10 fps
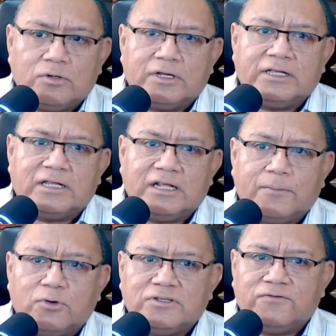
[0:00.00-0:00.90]
eh,
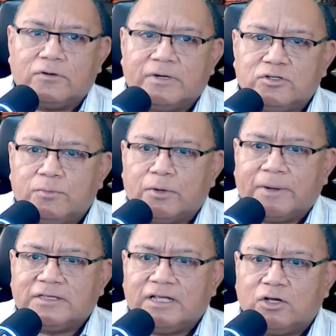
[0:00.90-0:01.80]
teníamos información por
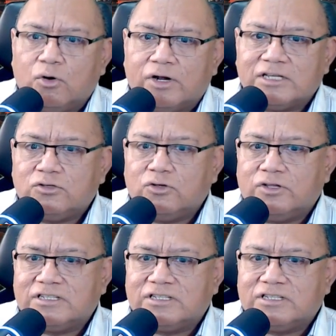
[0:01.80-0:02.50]
parte del Congreso en donde